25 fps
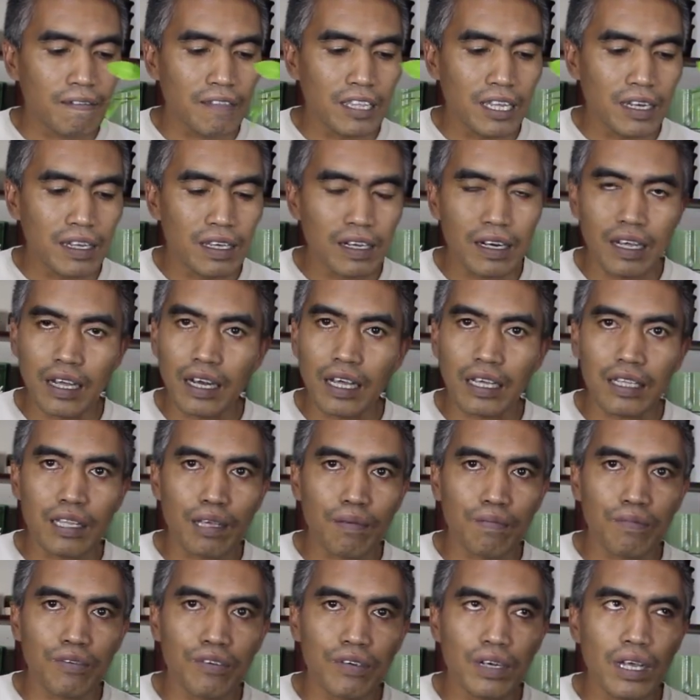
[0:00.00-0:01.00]
jadi
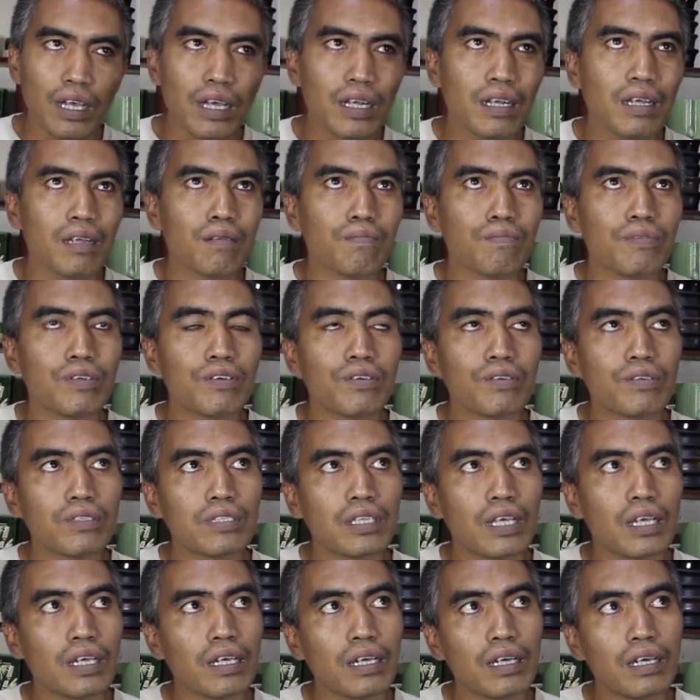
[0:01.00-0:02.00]
relatif mudah dan menurut
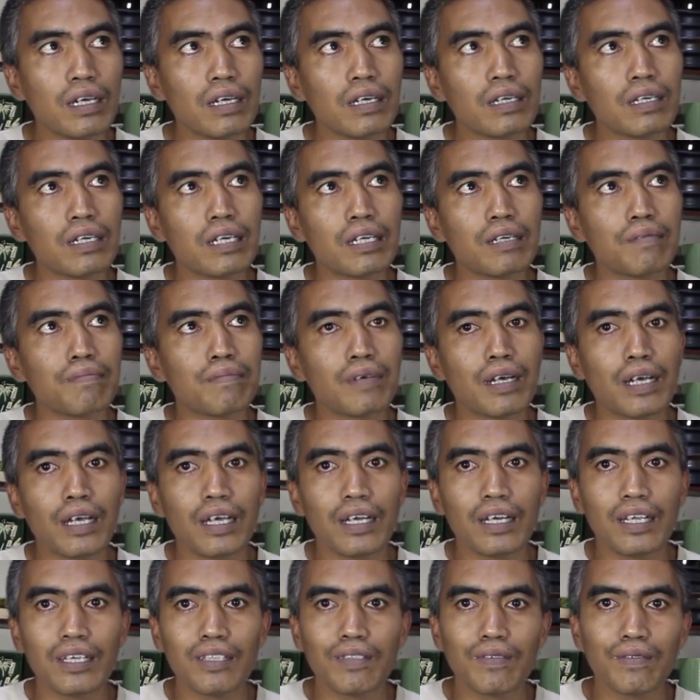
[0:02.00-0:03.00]
saya
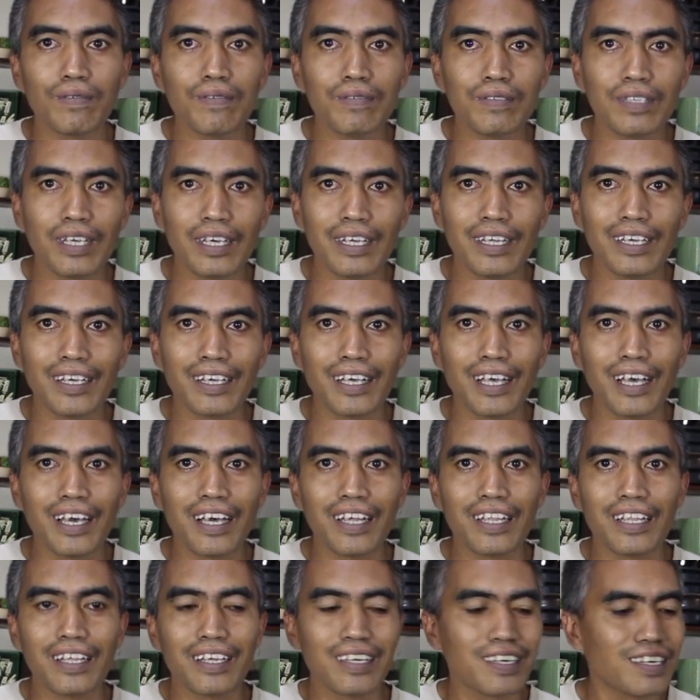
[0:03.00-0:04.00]
kelemahan itu jadi
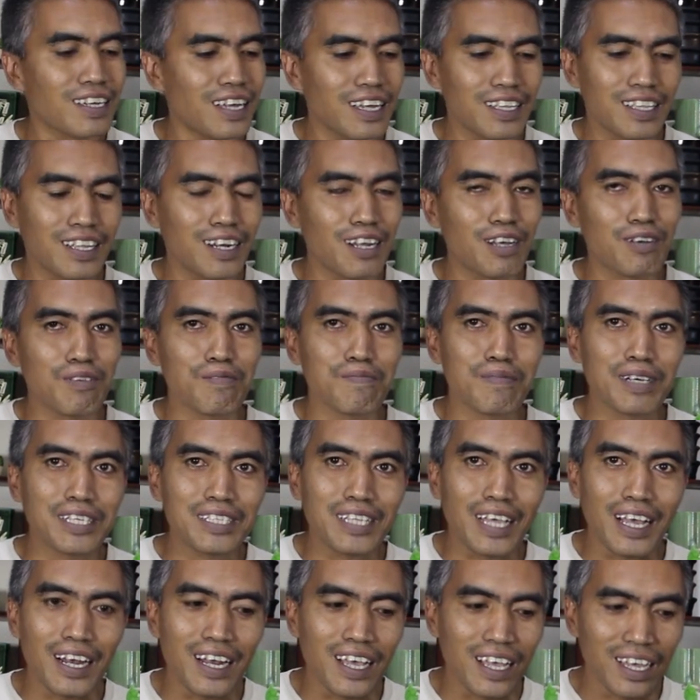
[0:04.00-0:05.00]
nggak nggak terlalu
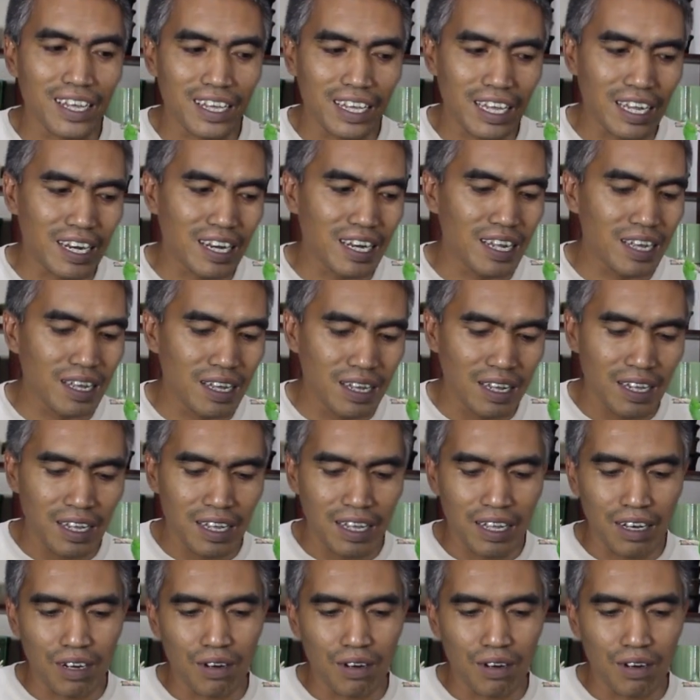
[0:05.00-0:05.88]
masalah karena